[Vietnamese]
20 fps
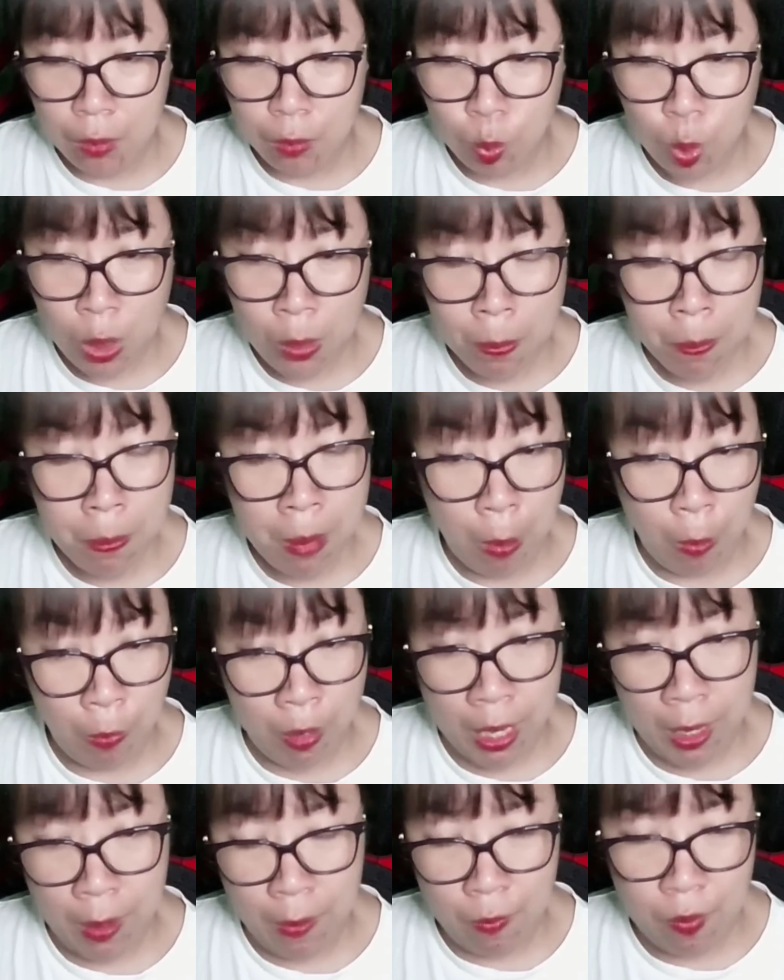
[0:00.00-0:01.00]
muốn bảo
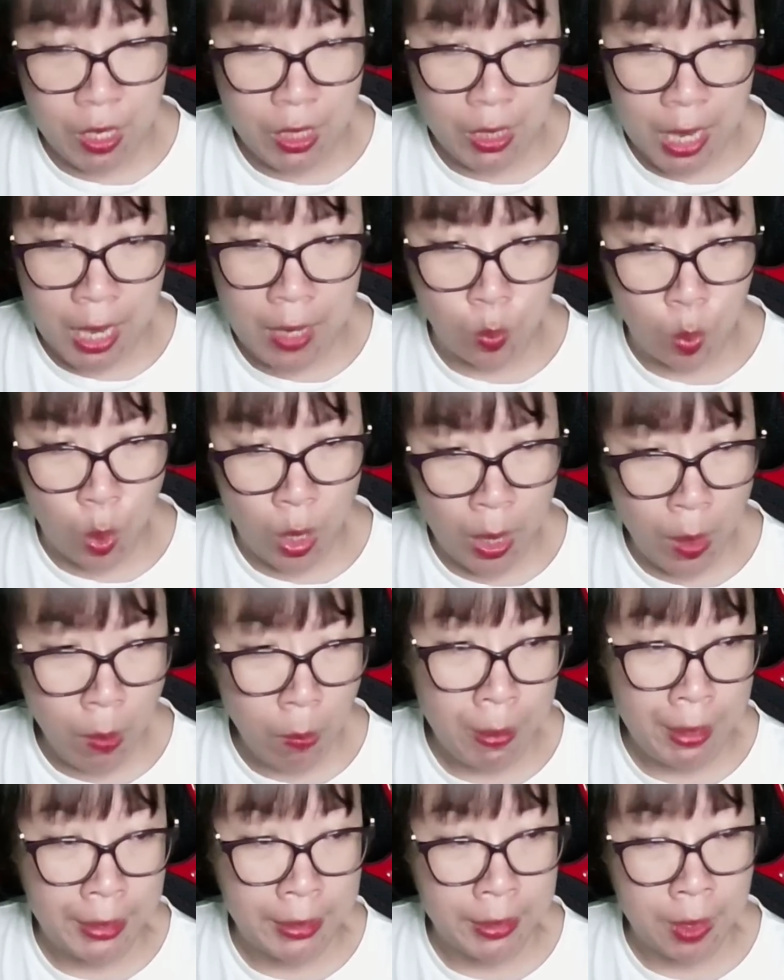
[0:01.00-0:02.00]
vệ vị thần của
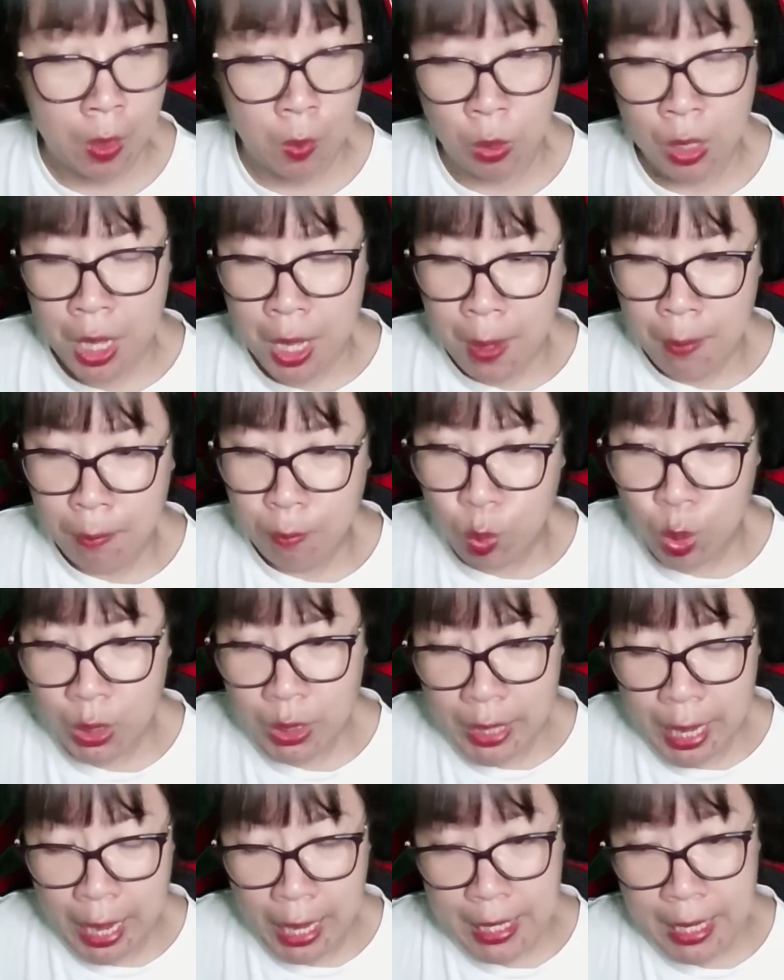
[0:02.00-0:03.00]
Long Mạch tộc,
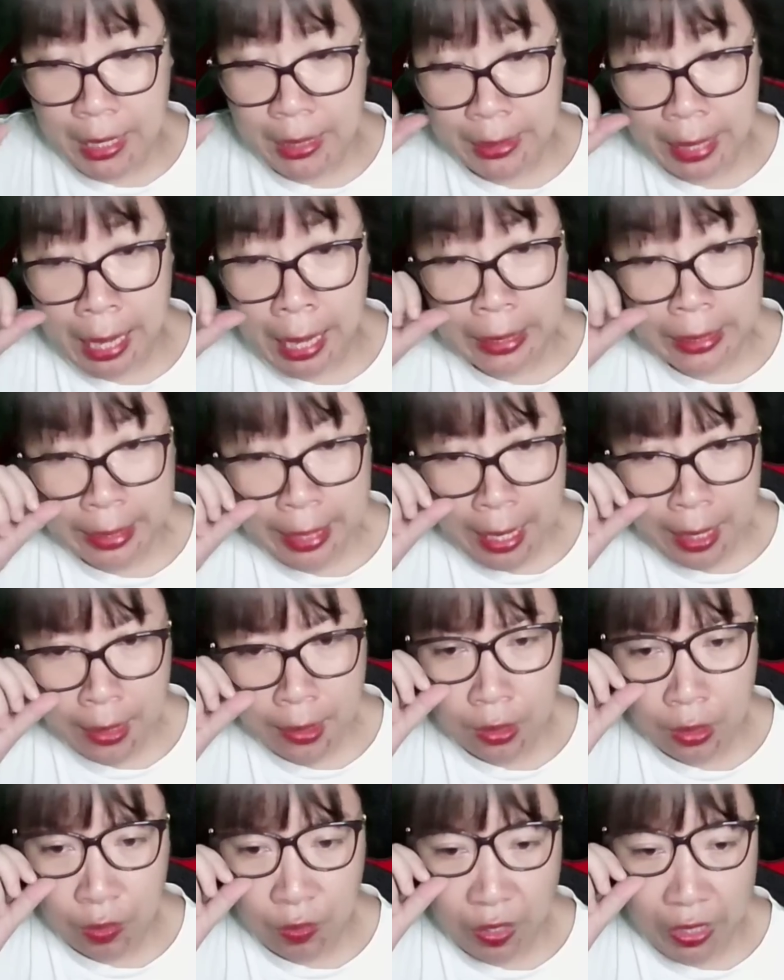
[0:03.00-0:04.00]
muốn thể hiện tài
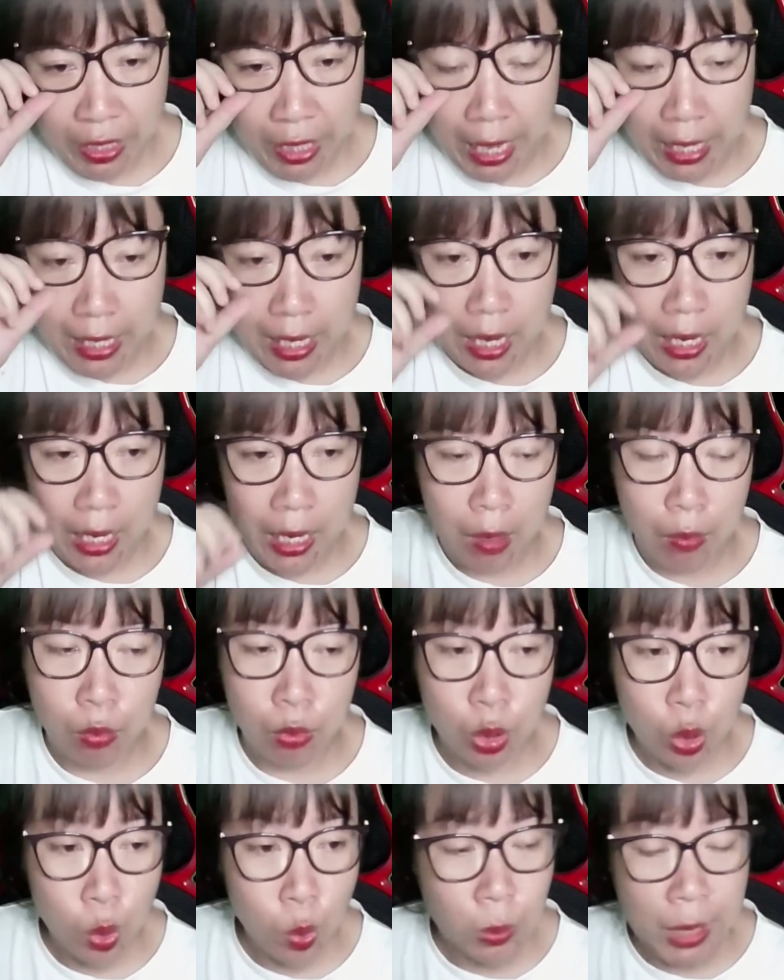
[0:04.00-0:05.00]
năng và thể hiện
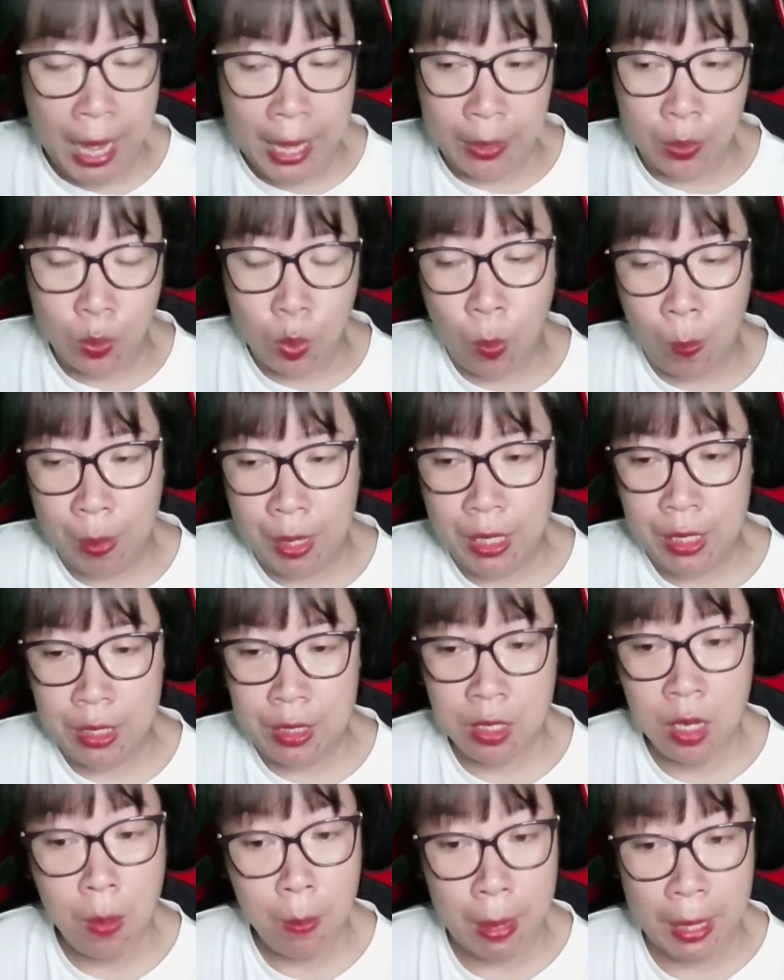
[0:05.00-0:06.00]
lòng trung thành của mình
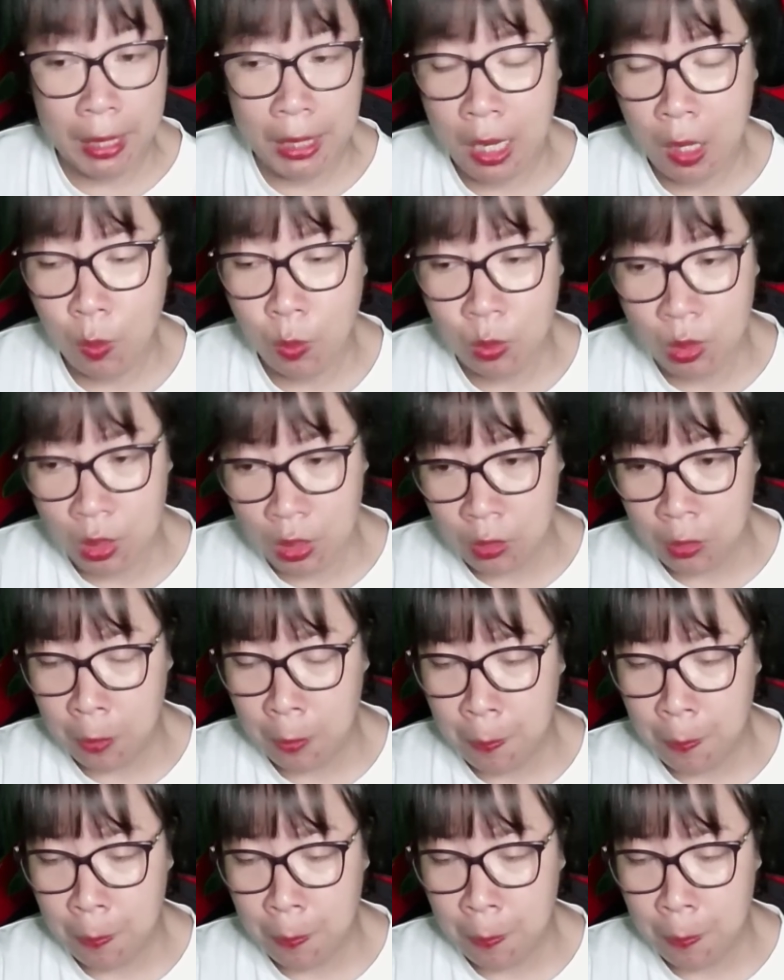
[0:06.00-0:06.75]
trước mặt Long Tử.